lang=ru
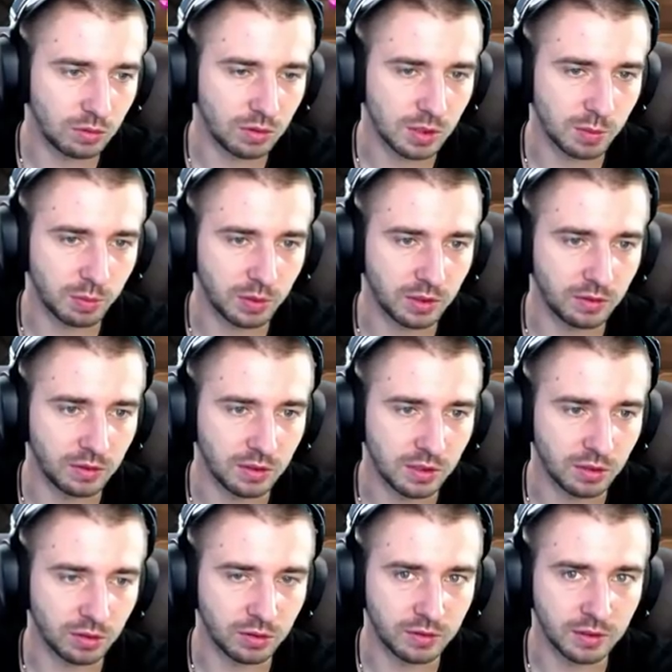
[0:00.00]
нас появился
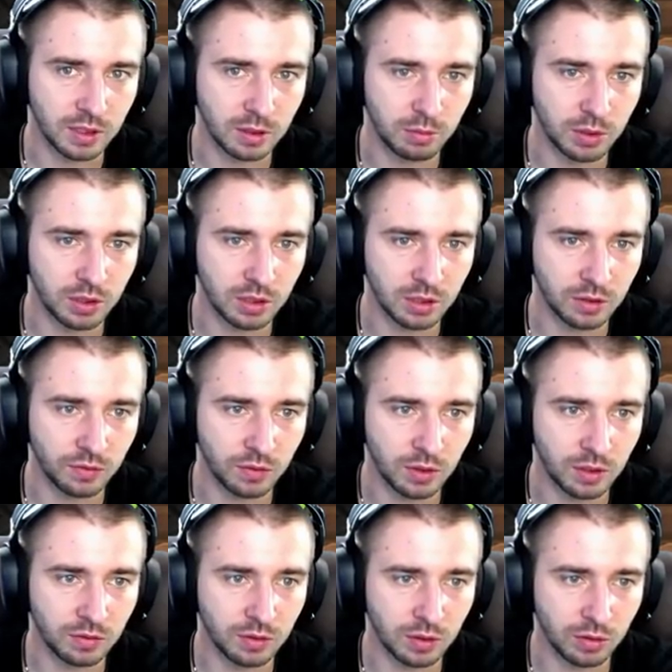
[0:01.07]
новый арбитр на форе.
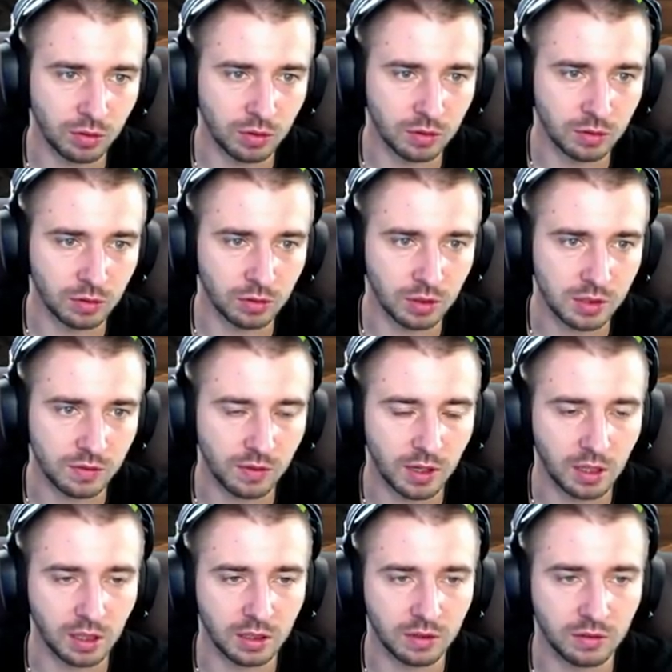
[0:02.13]
Вот такой вот у нас
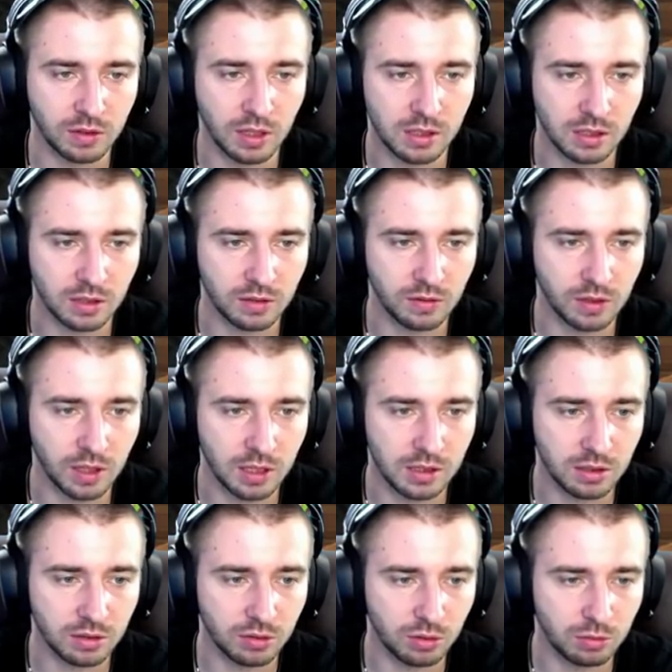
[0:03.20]
варлок
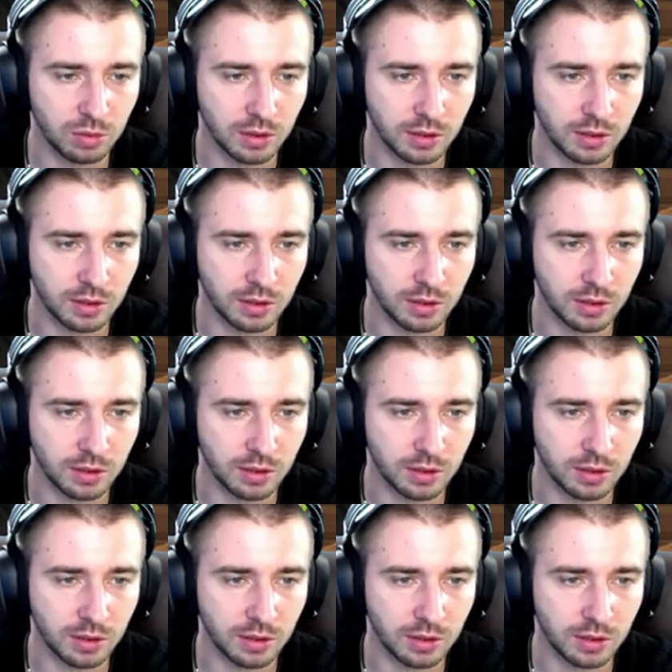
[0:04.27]
12-12, грубая